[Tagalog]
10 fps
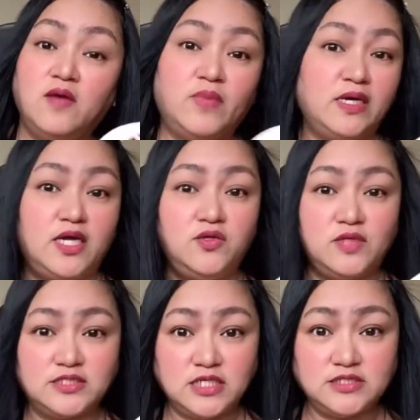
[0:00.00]
Pagka yung
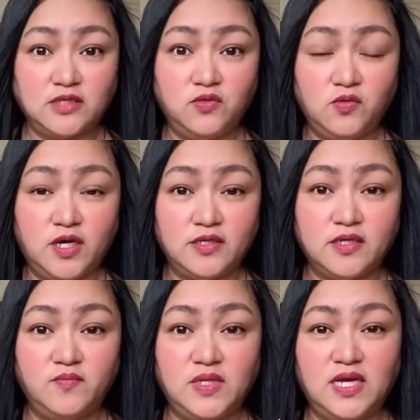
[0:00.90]
nasa isang lugar
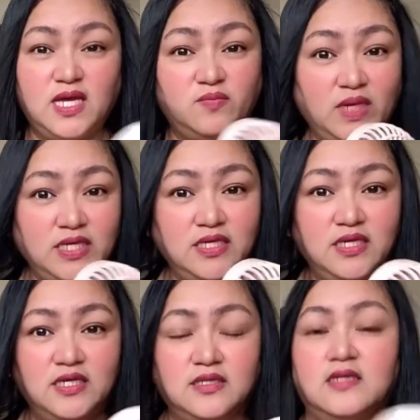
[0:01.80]
kami at
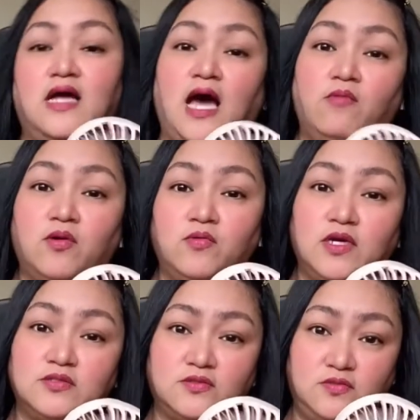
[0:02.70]
mainit, hawak ko
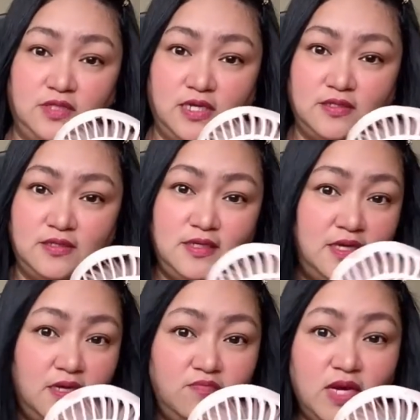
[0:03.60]
lang to. Ayan.
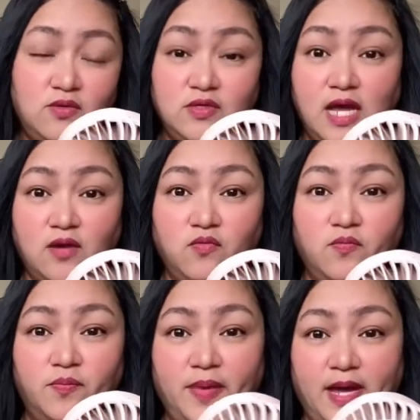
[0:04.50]
Meron na
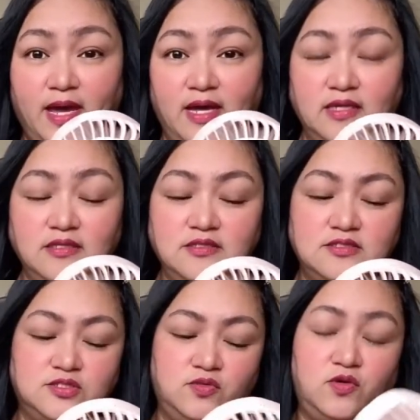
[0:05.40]
akong pan.
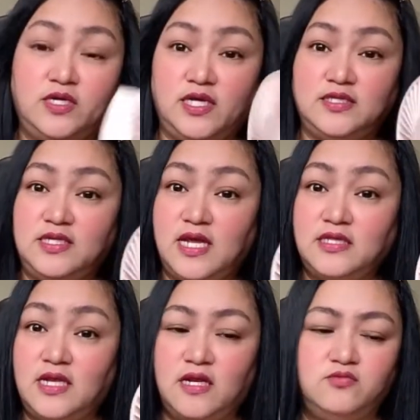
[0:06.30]
So ayan,
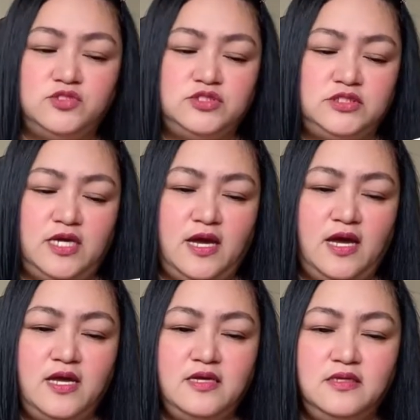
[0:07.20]
dinadala ko
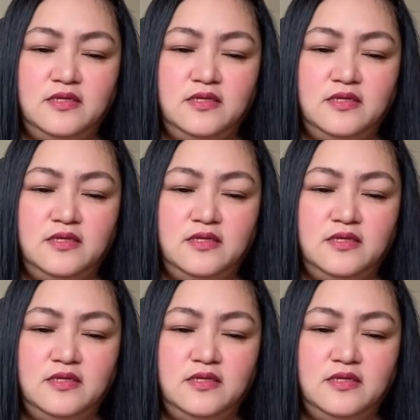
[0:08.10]
siya.